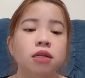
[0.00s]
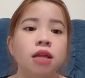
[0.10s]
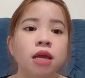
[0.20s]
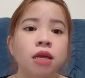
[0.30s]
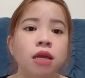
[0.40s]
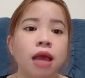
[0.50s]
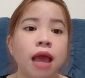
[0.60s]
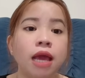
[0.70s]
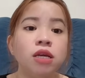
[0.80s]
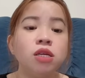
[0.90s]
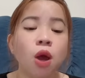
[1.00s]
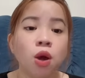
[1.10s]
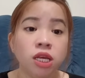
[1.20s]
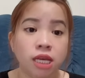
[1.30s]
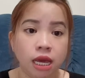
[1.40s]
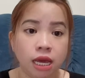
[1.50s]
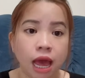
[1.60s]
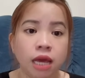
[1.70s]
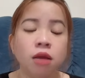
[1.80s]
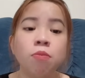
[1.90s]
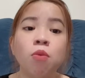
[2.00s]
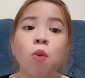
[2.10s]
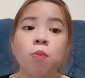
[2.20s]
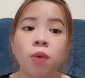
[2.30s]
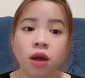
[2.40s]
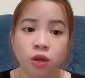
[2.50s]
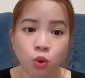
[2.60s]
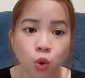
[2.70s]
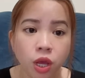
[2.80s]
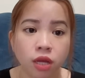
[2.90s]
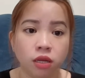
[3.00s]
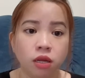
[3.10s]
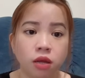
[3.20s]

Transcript: thì hãy cho chị ấy một lời khuyên